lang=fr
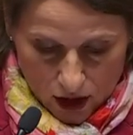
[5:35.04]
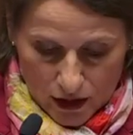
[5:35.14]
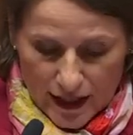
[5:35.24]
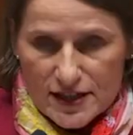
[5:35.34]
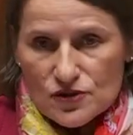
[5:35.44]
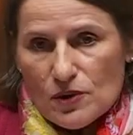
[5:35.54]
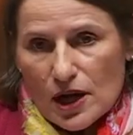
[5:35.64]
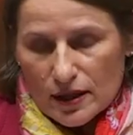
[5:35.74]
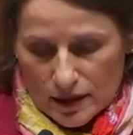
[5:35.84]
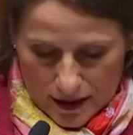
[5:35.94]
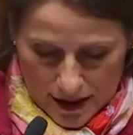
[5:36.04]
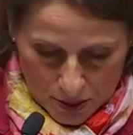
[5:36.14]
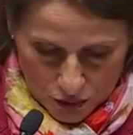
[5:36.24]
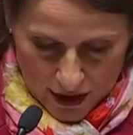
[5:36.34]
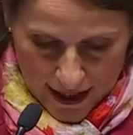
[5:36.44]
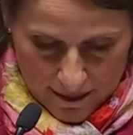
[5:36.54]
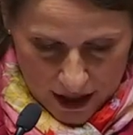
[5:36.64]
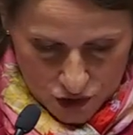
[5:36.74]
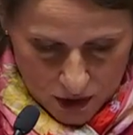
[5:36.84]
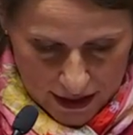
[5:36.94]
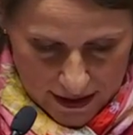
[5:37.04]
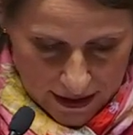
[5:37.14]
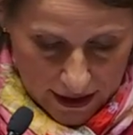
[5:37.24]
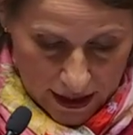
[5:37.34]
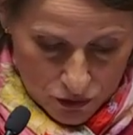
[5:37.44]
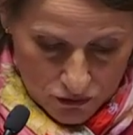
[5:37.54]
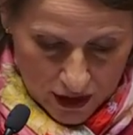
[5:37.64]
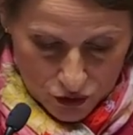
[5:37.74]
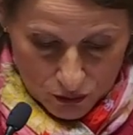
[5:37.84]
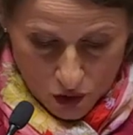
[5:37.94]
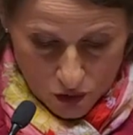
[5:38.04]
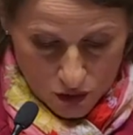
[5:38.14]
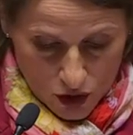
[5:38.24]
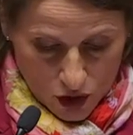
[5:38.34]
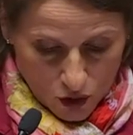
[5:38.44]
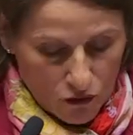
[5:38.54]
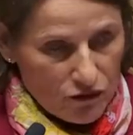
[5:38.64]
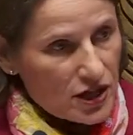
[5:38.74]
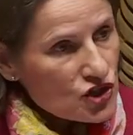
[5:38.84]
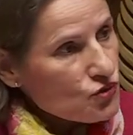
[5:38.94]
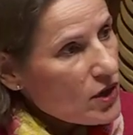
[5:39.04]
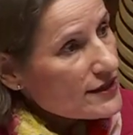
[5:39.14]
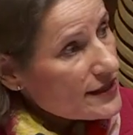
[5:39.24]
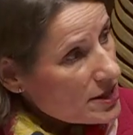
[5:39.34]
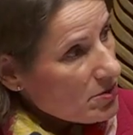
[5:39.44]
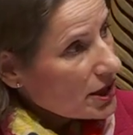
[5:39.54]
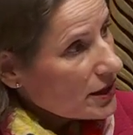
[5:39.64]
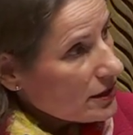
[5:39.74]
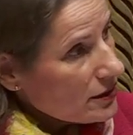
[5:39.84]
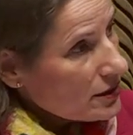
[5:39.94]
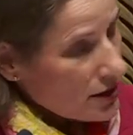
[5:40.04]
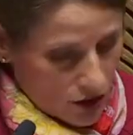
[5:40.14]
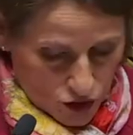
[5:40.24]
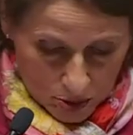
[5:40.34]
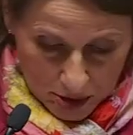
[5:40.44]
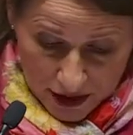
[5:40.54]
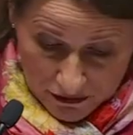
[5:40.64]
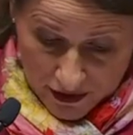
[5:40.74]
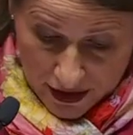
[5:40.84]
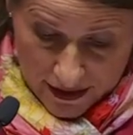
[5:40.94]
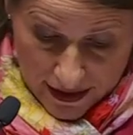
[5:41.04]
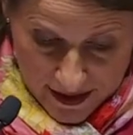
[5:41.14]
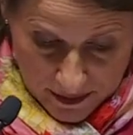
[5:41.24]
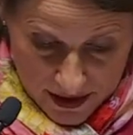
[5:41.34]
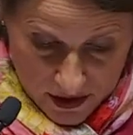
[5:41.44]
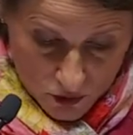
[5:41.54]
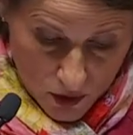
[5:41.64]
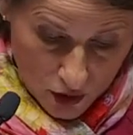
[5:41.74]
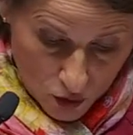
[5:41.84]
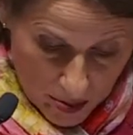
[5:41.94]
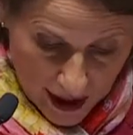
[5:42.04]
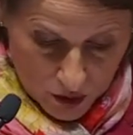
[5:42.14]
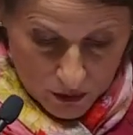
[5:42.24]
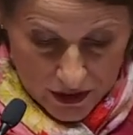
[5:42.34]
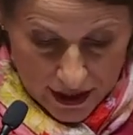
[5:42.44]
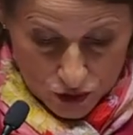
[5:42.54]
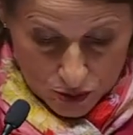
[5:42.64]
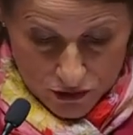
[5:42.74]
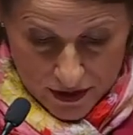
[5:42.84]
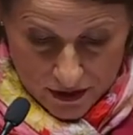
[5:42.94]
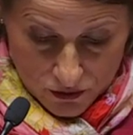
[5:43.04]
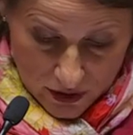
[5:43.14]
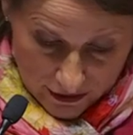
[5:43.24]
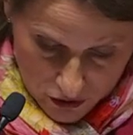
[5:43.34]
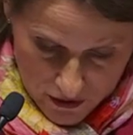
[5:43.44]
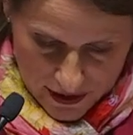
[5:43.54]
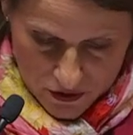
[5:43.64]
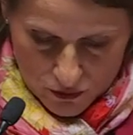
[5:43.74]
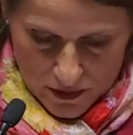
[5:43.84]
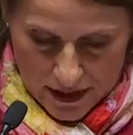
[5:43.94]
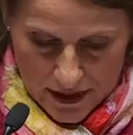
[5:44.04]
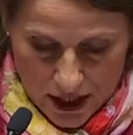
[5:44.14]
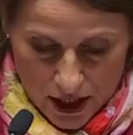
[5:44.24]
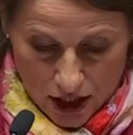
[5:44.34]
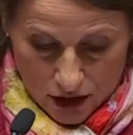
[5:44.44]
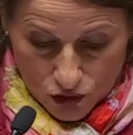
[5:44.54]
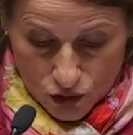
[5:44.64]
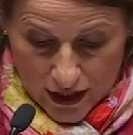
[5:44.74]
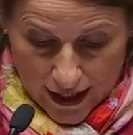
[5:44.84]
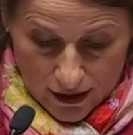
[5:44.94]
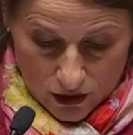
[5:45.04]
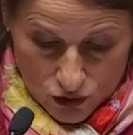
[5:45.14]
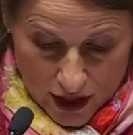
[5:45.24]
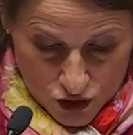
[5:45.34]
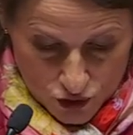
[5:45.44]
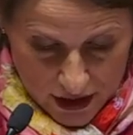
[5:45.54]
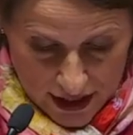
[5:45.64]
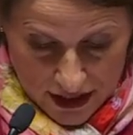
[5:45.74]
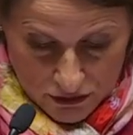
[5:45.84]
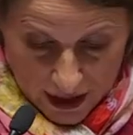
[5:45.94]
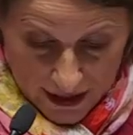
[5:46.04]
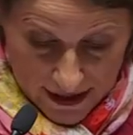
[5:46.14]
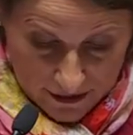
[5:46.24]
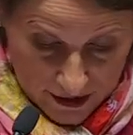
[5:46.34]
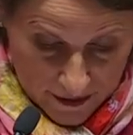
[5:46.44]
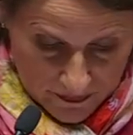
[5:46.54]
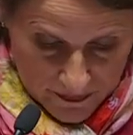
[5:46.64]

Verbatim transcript: Or, hier soir, les députés de la majorité et le gouvernement ont fait le choix délibéré de priver d'expression un groupe parlementaire d'opposition, la France insoumise, dans le cadre de la journée qui lui est réservée.